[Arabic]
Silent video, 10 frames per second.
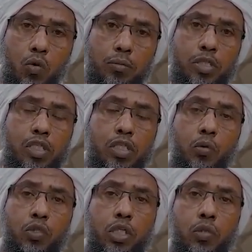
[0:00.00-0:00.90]
ومن
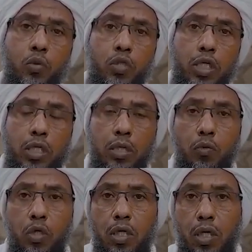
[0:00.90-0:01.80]
زوج
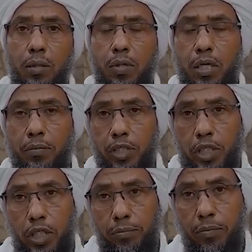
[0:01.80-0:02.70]
تشيبني قبل
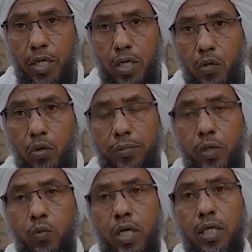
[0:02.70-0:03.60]
المشيب
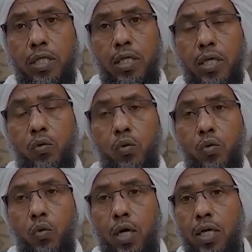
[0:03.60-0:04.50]
ومن ولد
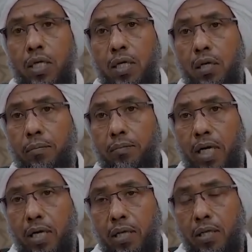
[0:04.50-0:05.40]
يكون علي
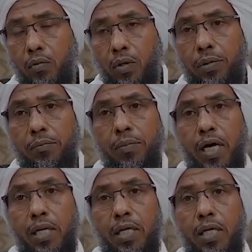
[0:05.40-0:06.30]
ربا ومن
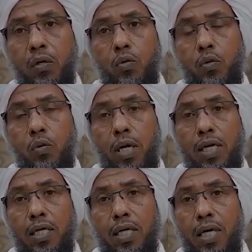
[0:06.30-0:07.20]
مال يكون
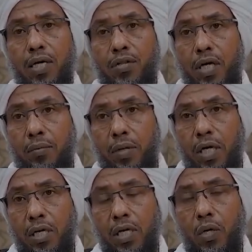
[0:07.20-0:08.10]
علي
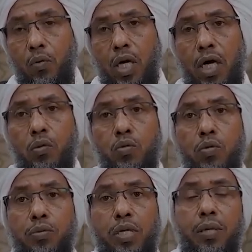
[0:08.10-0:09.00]
عذابا
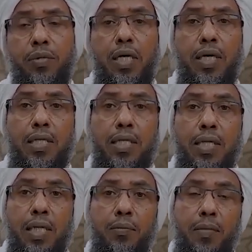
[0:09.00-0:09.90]
وأعوذ بك من
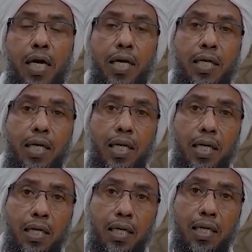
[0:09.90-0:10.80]
خليل ماكر
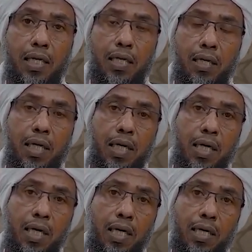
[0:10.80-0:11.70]
إن
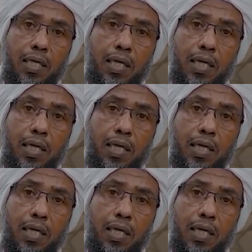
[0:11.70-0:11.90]
رأى